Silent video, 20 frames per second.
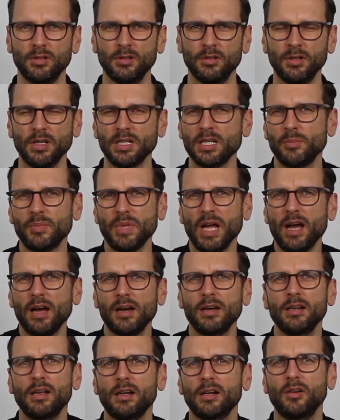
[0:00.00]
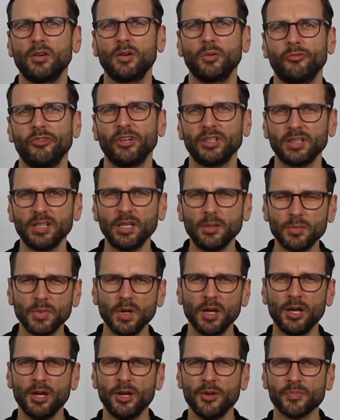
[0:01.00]
Ich habe jahrelang auch im Vertrieb
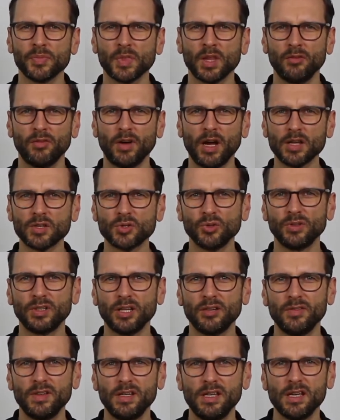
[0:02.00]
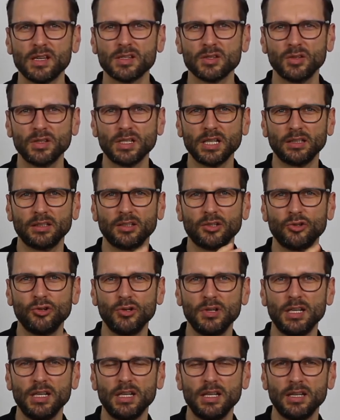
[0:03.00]
war ich unterwegs und ich hatte
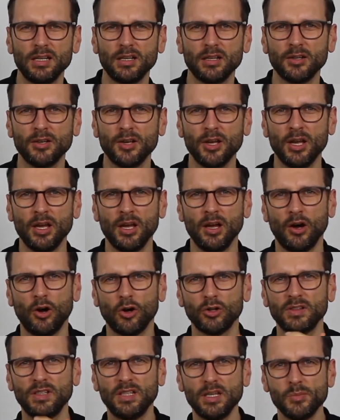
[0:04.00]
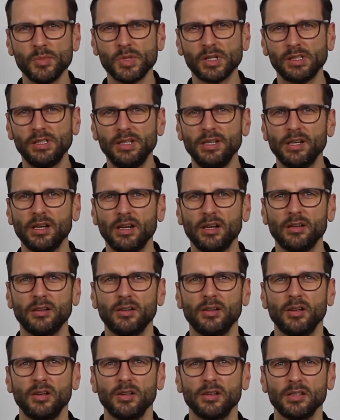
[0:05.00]
Kollegen, auch Teammitglieder,
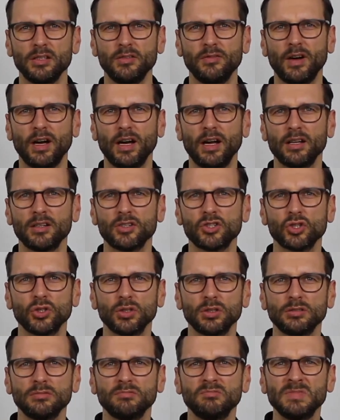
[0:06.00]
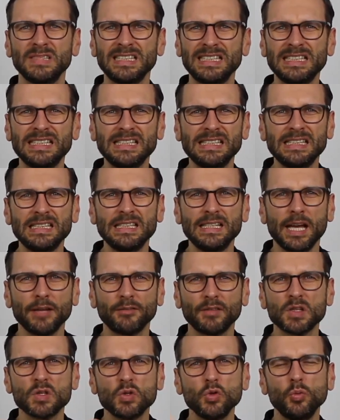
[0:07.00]
die waren schon
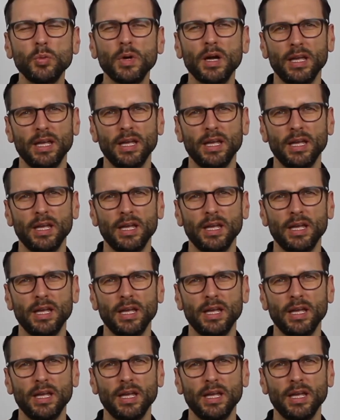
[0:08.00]
etwas über